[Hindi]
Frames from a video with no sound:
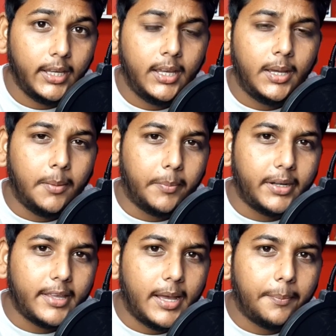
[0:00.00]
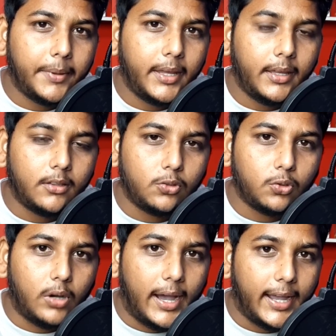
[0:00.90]
है बट यहाँ पे
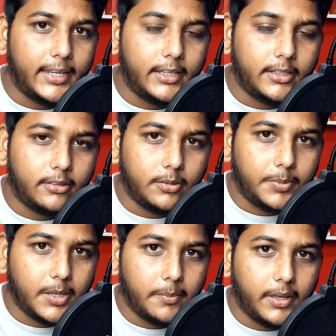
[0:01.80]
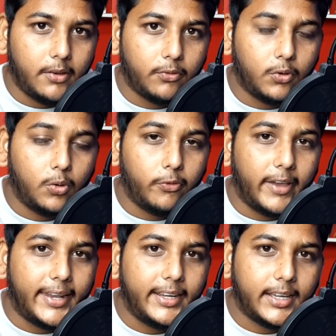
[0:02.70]
जो हाई ई e है वो
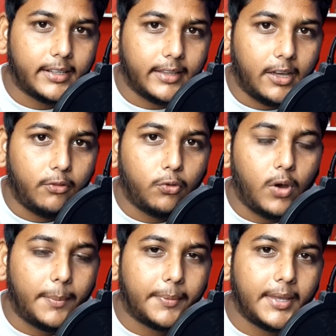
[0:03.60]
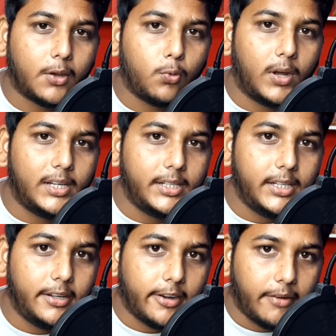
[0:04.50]
वेरी करता है वो आपके
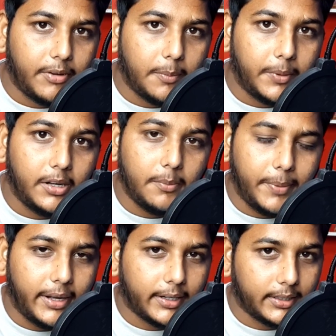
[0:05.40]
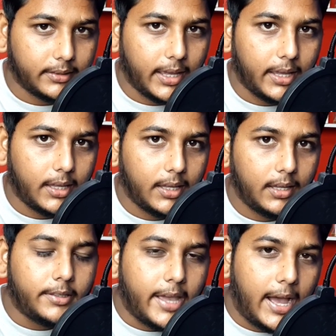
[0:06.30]
क्वालिटी ट्रैफिक पर डिपेंड करता है
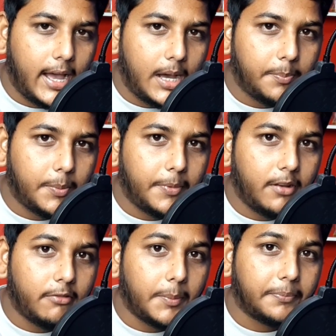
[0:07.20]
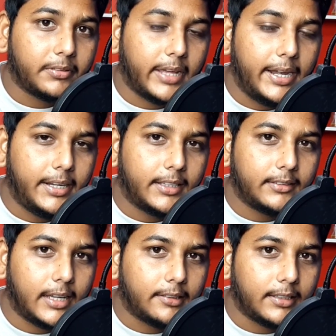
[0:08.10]
यहाँ आप अपने वेबसाइट के
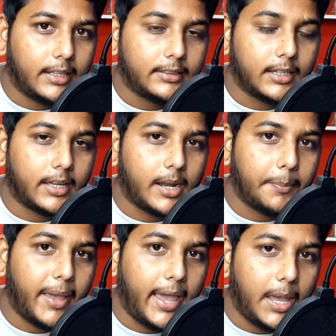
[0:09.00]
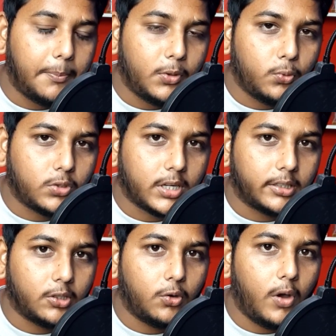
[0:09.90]
साथ साथ अगर आप ऐप यूज
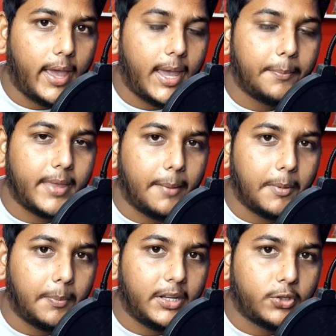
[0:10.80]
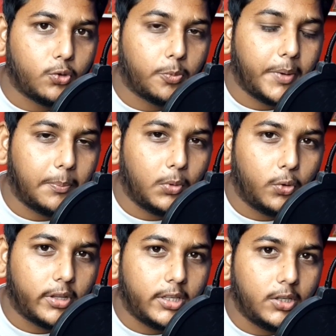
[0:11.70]
करते हो ऐप यहाँ पे प्ले स्टोर पे
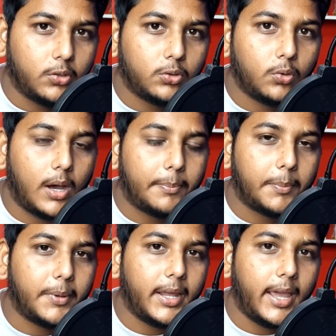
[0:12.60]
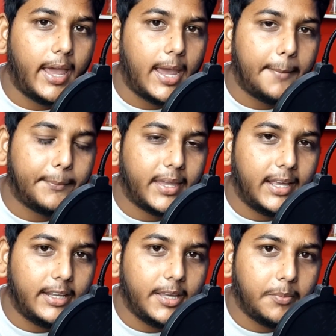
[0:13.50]
अपलोड किए हो तो आप अपने ऐप
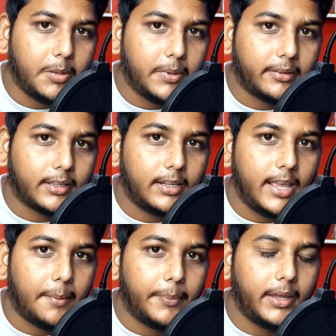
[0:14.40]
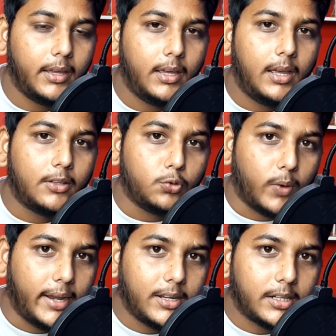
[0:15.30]
के लिए भी बेसिकली यहाँ पे
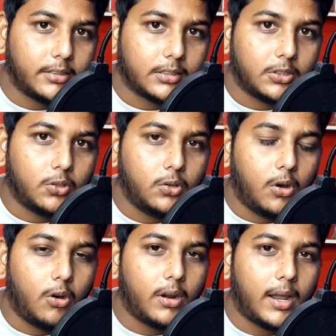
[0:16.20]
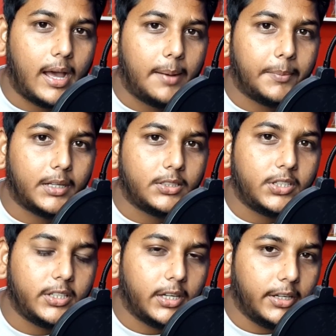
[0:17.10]
ज्वाइन कर सकते हो और आप
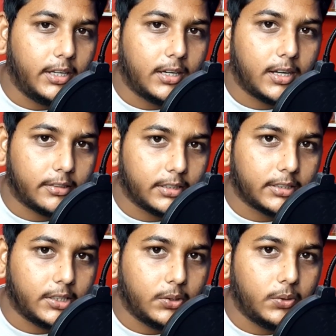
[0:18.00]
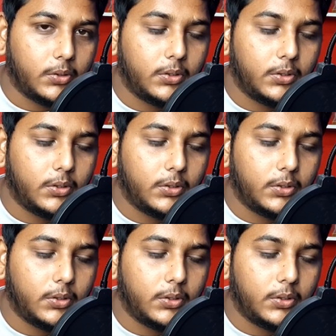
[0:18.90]
अच्छी अर्निंग कर सकते हो